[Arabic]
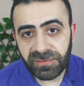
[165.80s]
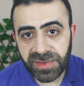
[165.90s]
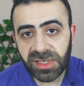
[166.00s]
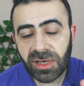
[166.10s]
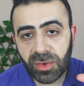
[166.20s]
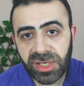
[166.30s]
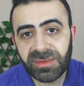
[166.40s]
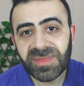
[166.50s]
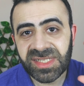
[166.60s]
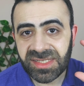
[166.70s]
في
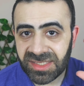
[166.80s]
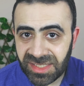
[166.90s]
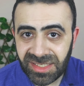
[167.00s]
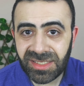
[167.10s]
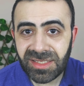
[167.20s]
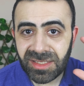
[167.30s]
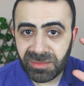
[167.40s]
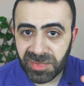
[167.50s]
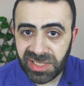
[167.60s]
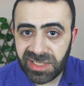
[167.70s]
قوام 60
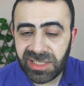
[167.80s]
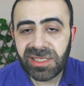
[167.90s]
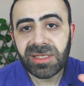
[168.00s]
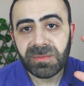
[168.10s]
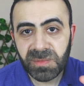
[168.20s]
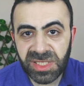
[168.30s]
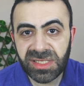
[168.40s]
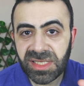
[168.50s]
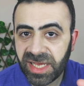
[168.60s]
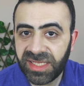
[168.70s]
ملي
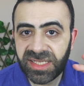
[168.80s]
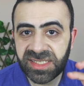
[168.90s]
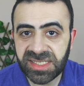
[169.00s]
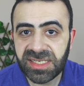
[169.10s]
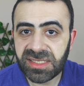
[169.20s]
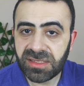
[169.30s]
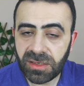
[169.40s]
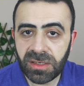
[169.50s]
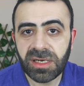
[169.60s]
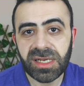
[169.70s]
من أي زيت
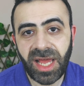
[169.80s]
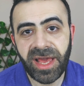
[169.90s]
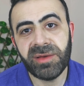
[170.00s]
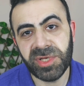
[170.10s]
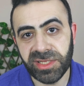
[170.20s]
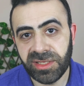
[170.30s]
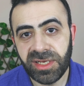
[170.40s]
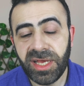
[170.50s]
آخر حامل